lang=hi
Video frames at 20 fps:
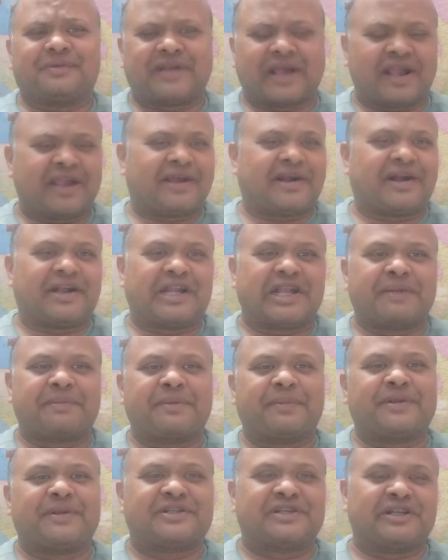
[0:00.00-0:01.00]
ढाई घंटे
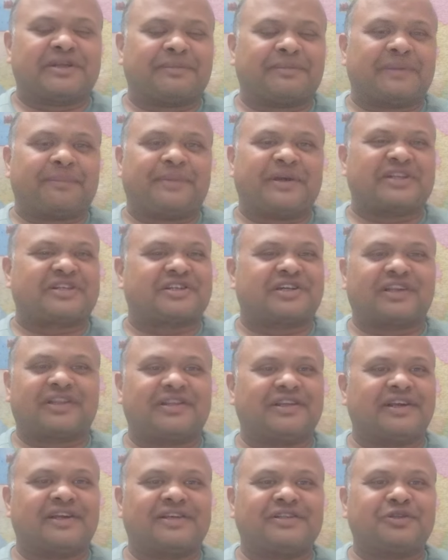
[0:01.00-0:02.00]
में बच्चे ने अपना बेस्ट कर
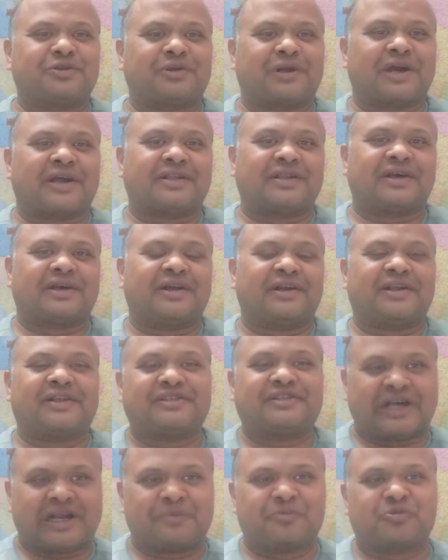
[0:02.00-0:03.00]
दिया जी और आधा घंटा
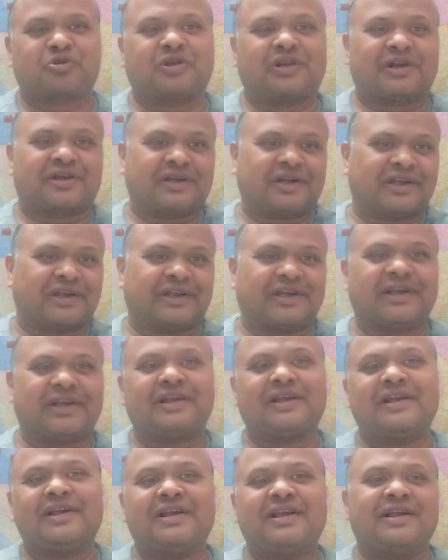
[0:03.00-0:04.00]
जानबूझ के रखा गया
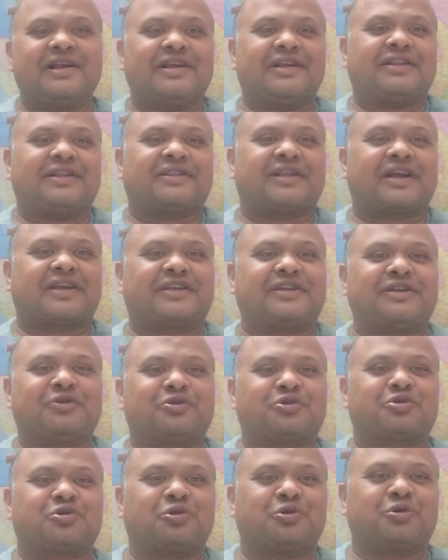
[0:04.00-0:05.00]
ताकि
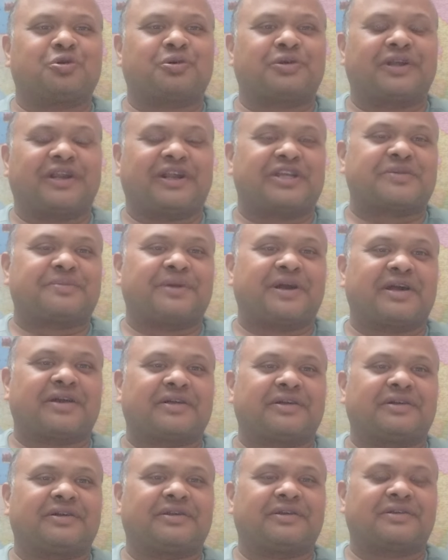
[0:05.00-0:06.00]
उसको ग्रेस
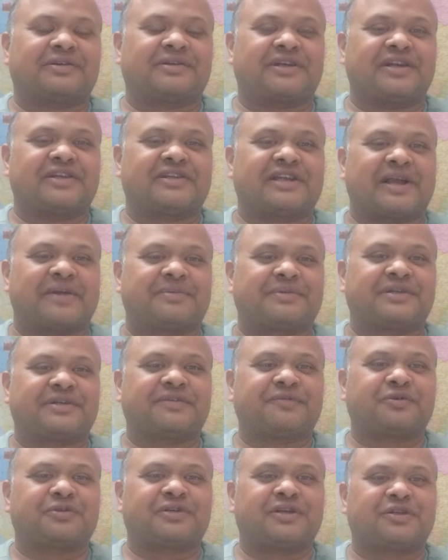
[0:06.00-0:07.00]
मार्क के हिसाब
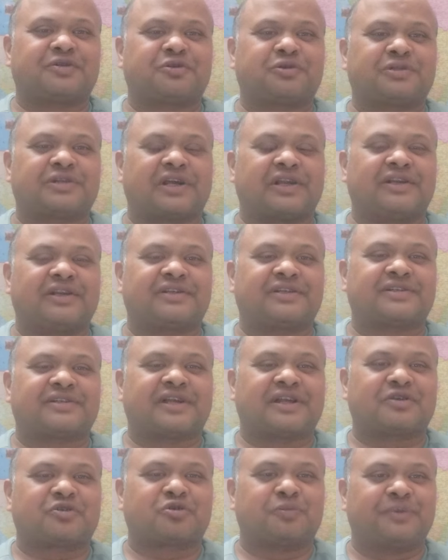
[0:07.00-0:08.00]
से वो 640 से
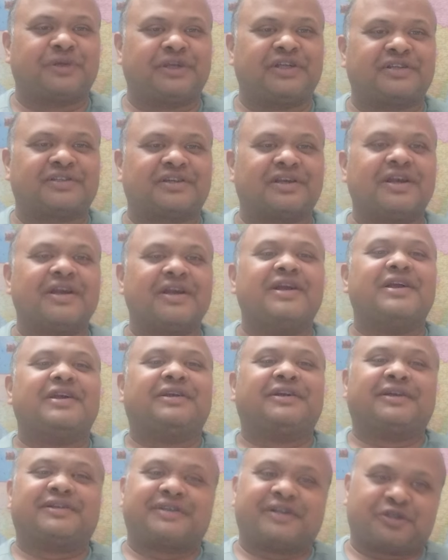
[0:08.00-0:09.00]
720
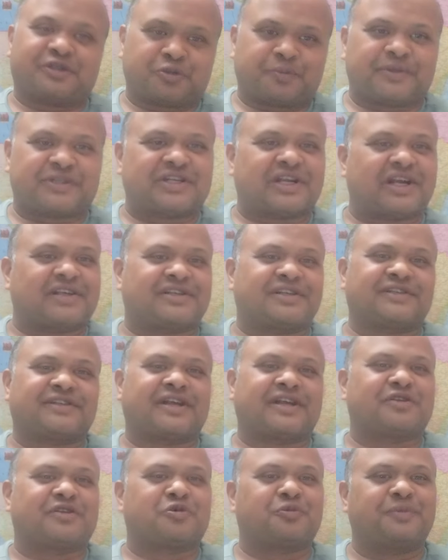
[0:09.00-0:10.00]
या 650 से
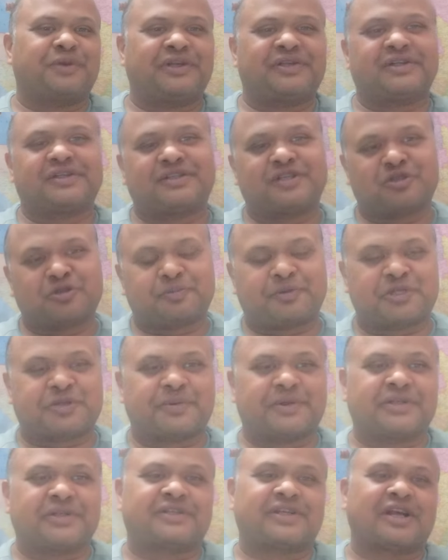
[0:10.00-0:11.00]
720 या
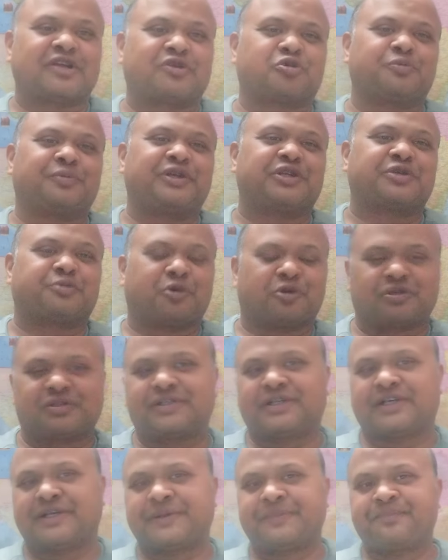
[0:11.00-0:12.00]
655 से 720
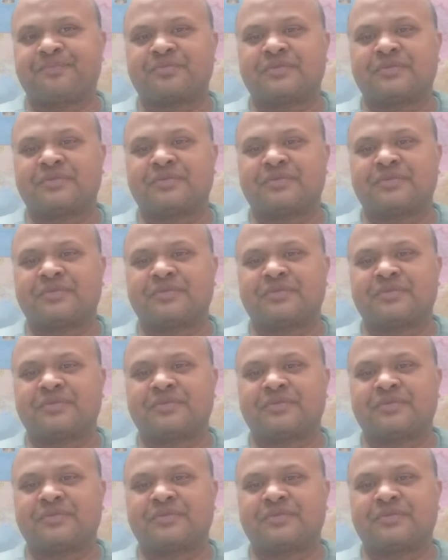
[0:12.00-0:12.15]
जाए